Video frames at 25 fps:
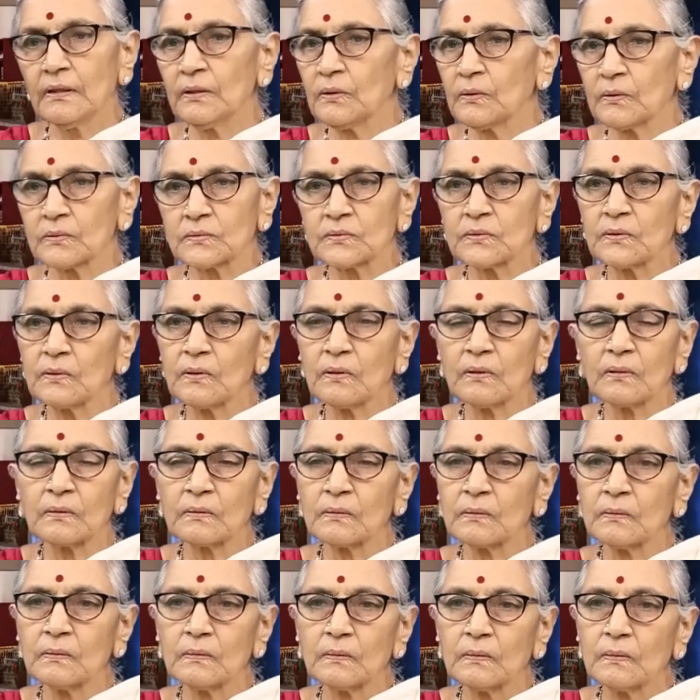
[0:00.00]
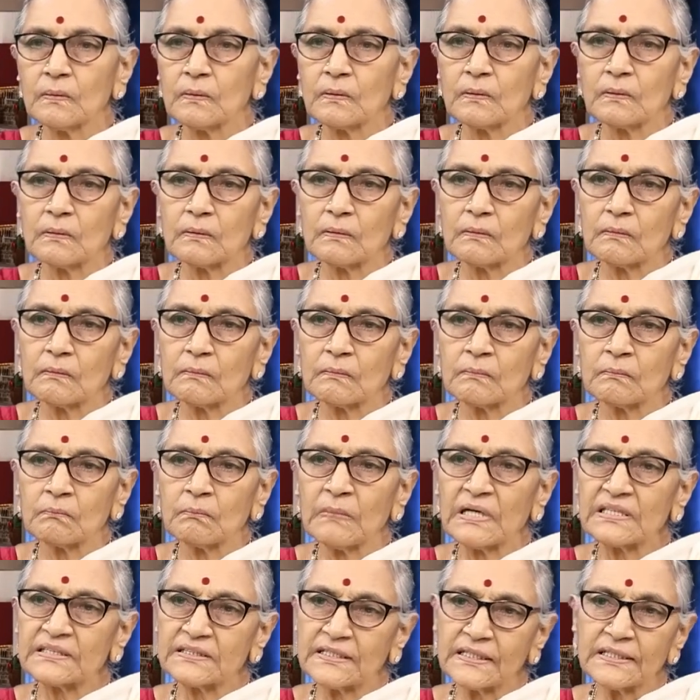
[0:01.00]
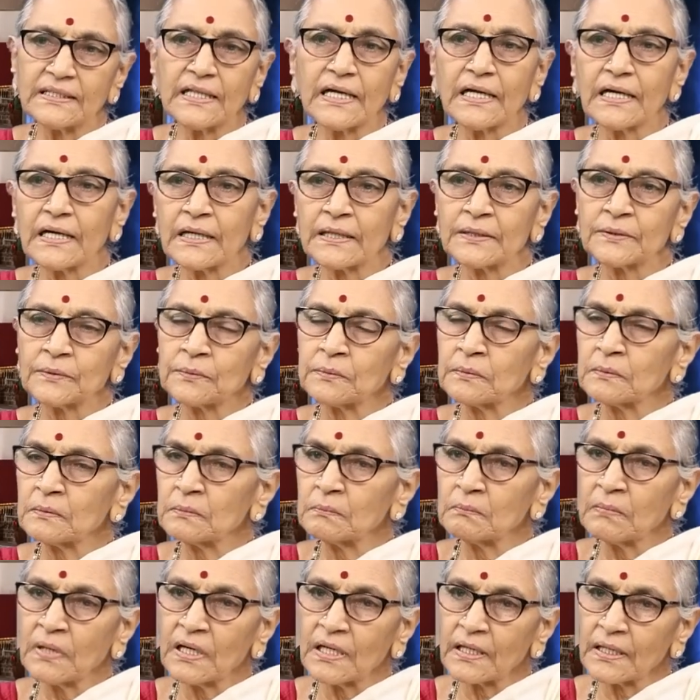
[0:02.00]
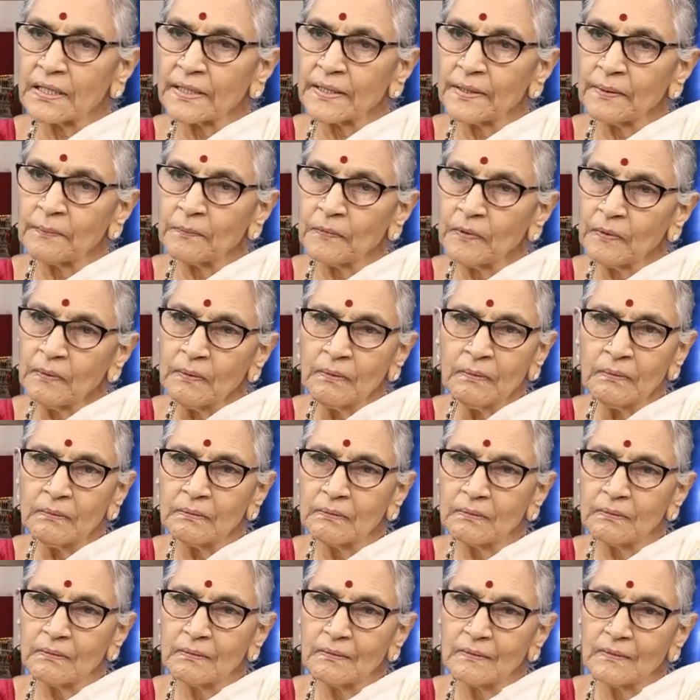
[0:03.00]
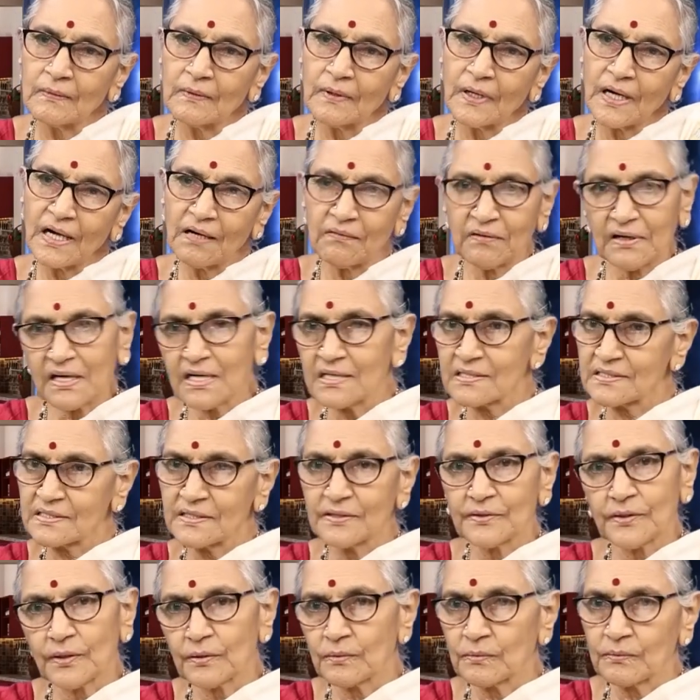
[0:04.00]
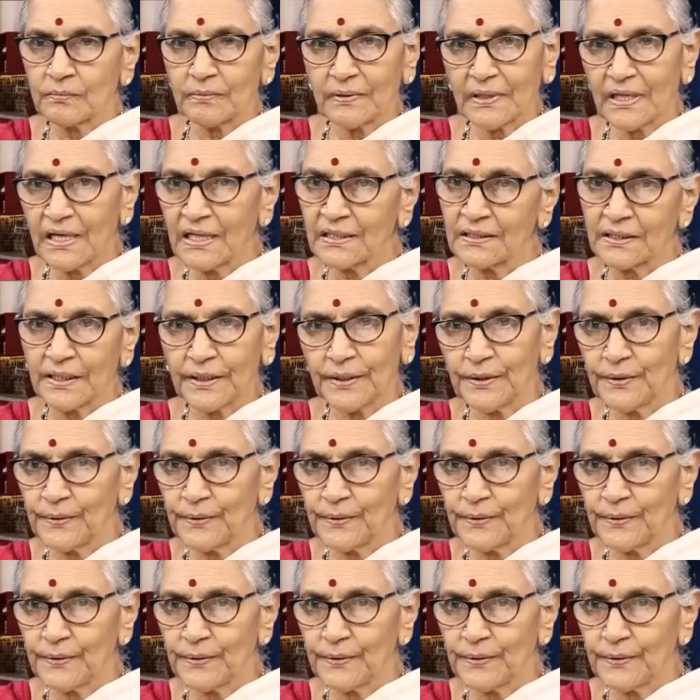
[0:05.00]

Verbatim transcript: ఈ రోజుల్లో మధ్యతరగతి కుటుంబాలకేమో అవకాశం తక్కువ అంత